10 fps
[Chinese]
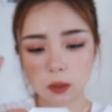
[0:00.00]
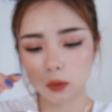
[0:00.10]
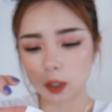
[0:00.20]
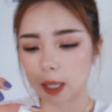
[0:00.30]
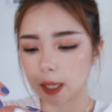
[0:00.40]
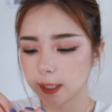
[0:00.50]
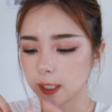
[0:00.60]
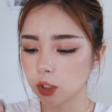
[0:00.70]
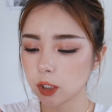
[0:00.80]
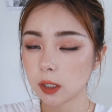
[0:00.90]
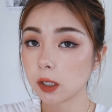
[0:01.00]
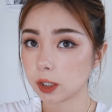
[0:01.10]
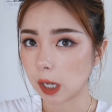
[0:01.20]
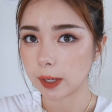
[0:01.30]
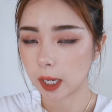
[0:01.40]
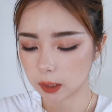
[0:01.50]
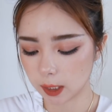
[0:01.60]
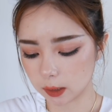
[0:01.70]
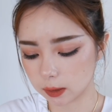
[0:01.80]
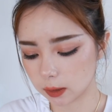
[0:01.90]
釉，也是一个小样的
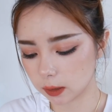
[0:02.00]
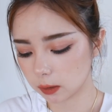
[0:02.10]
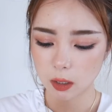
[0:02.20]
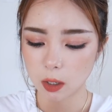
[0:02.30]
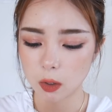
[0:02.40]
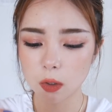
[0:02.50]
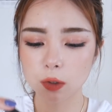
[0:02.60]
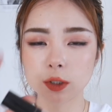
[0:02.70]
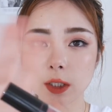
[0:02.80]
样子。哦，